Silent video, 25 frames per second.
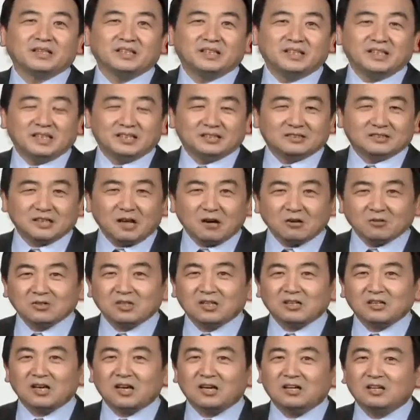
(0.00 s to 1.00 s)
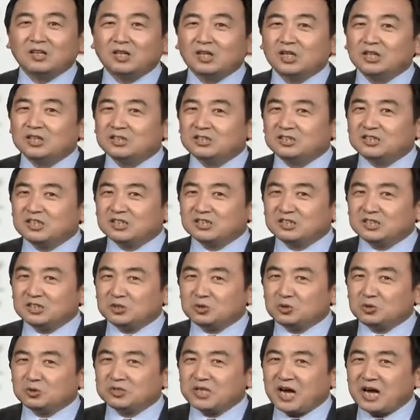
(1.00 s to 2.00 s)
也造成了政
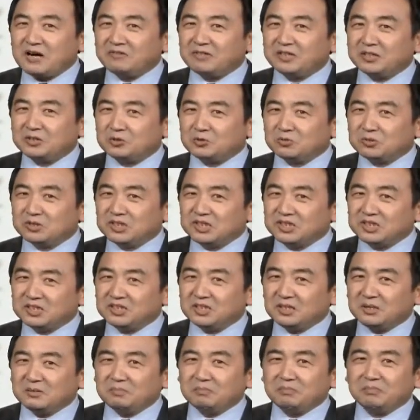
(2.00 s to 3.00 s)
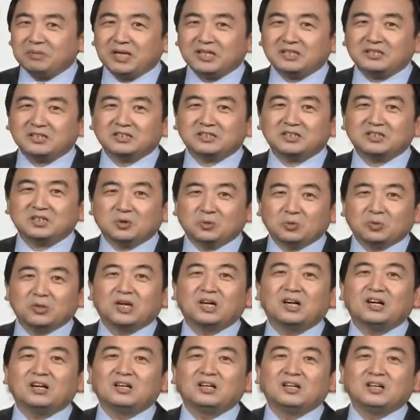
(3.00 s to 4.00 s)
治局常委从七个变成九
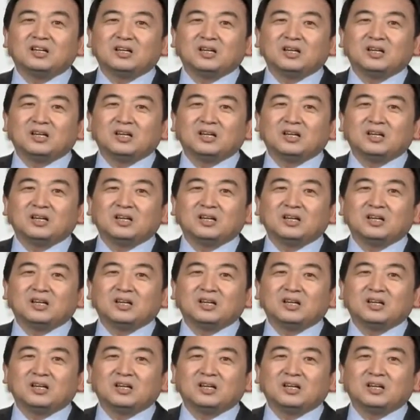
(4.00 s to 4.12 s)
个。